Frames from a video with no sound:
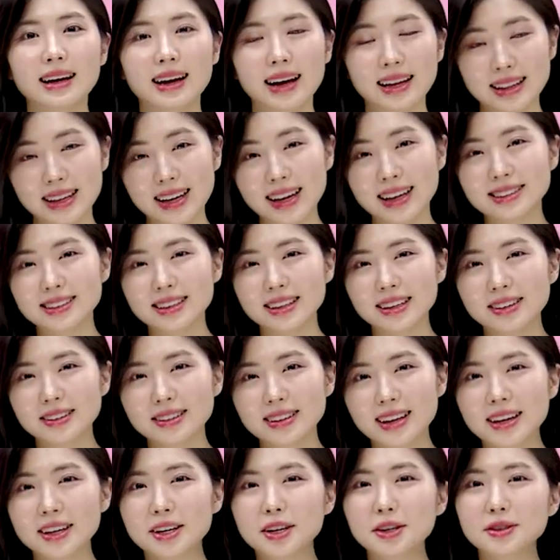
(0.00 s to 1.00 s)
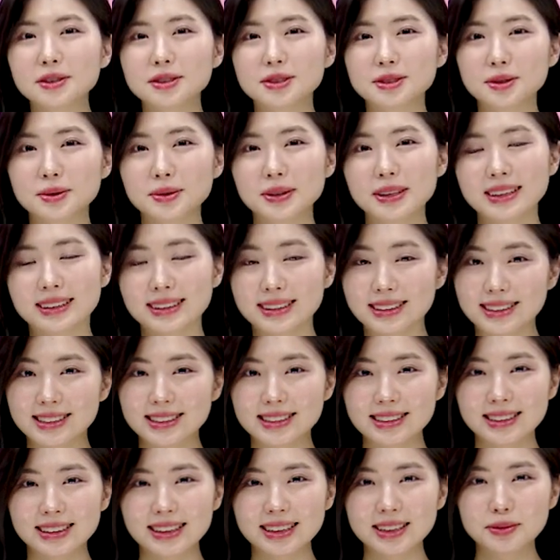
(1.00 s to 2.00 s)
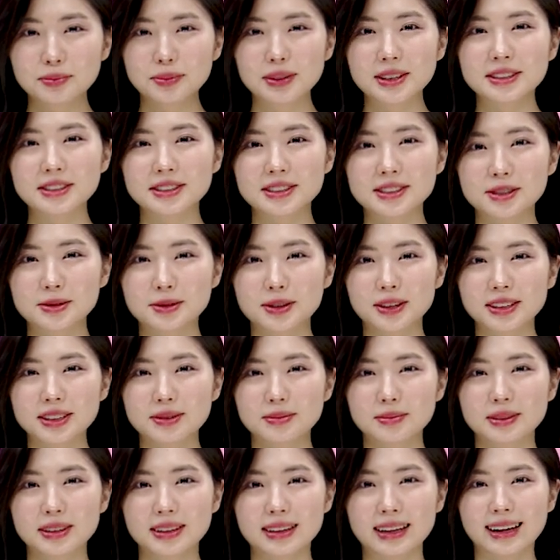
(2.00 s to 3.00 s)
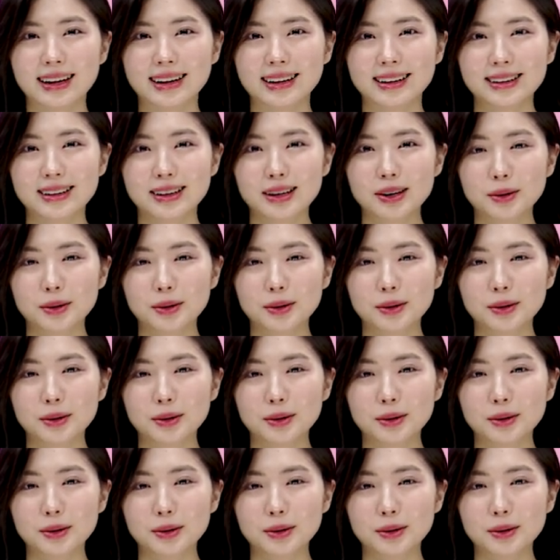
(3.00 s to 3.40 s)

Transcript: 안녕하세요. 해커 스토익 리스닝 민지원입니다.